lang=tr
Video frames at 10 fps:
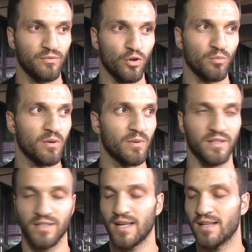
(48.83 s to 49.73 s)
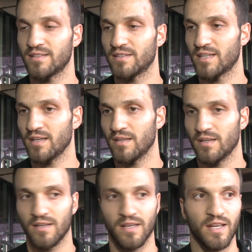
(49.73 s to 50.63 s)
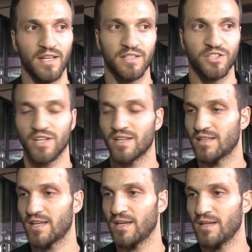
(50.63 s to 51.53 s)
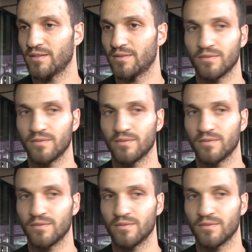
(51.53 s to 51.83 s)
forma bana da geldiğinde en iyi şekilde